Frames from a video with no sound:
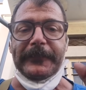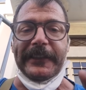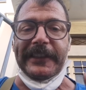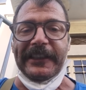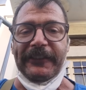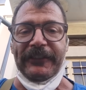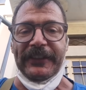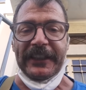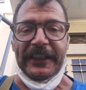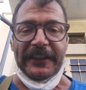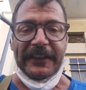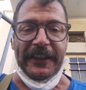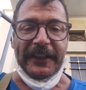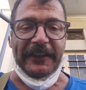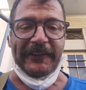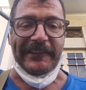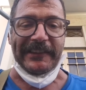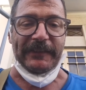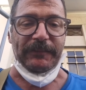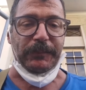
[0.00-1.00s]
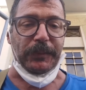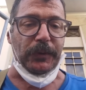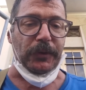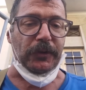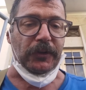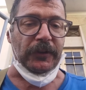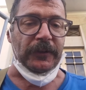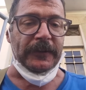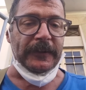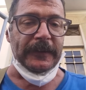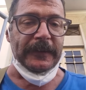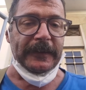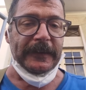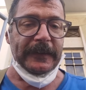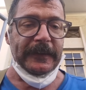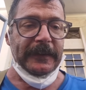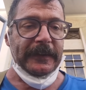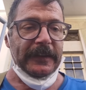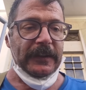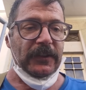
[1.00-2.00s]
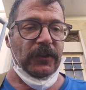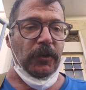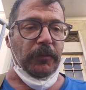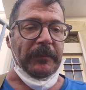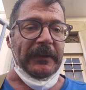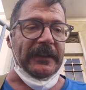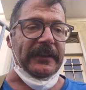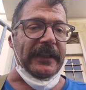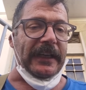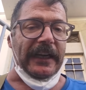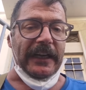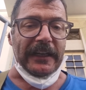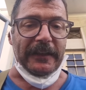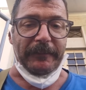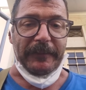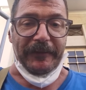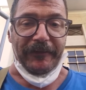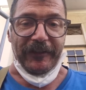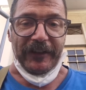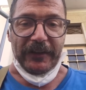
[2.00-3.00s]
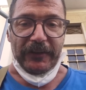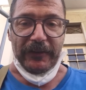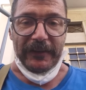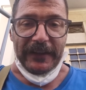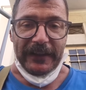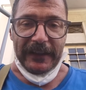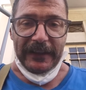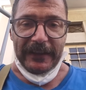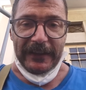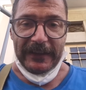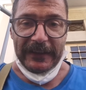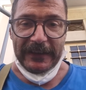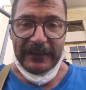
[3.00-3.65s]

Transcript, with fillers: se vedete che non si può commentare per il fatto che